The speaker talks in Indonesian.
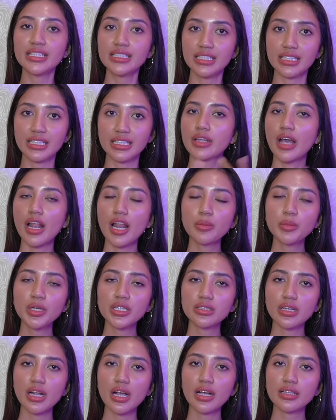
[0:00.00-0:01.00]
ini. Dalam
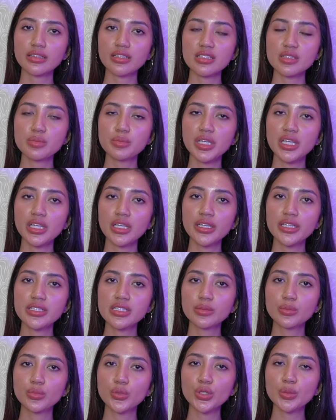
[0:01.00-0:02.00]
keterangan resmi
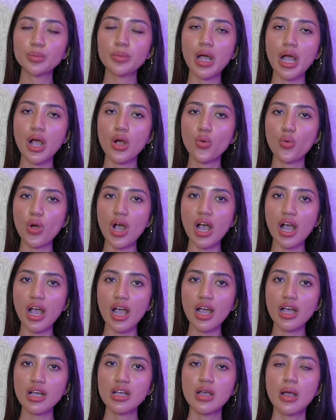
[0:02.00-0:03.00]
disebut
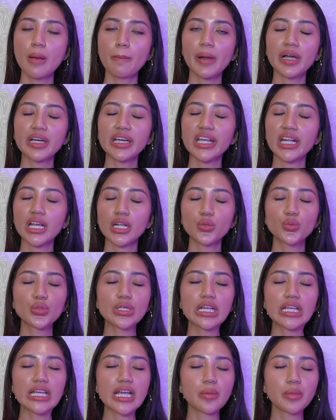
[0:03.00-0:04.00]
bahwa Pangeran
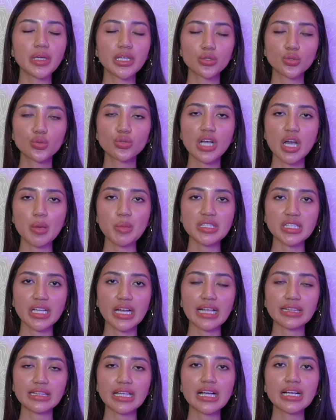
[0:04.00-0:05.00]
William itu nggak bisa
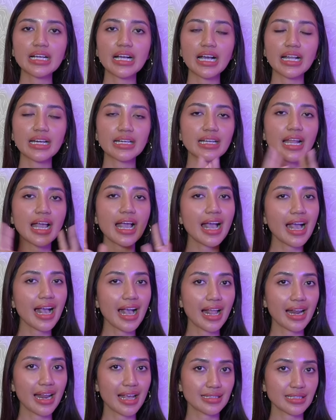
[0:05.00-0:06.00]
datang karena
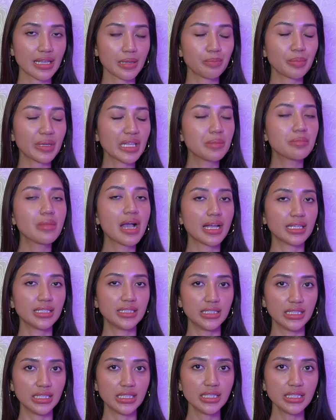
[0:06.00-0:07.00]
alasan
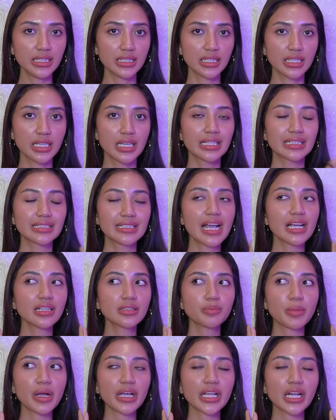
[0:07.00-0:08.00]
pribadi
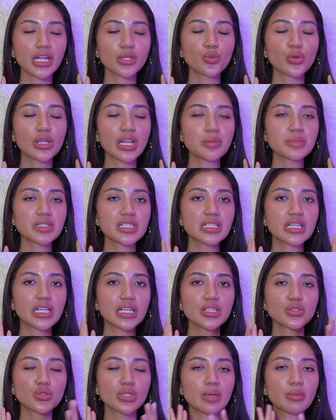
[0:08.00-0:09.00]
dan Pangeran William
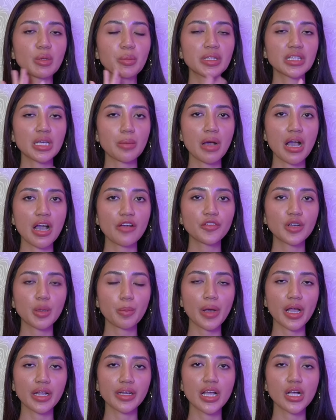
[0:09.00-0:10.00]
sendiri sudah meminta maaf
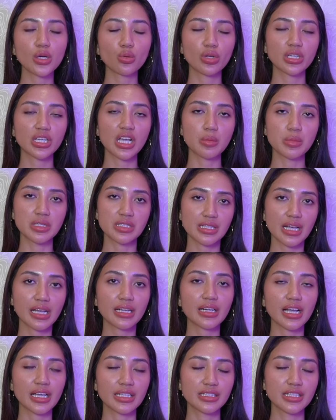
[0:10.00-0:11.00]
kepada keluarga besar
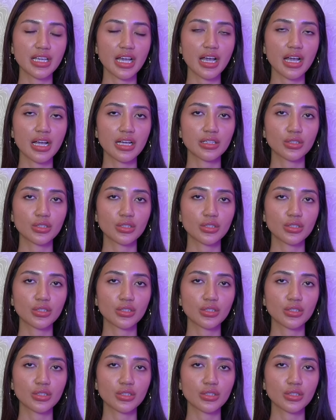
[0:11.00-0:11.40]
Raja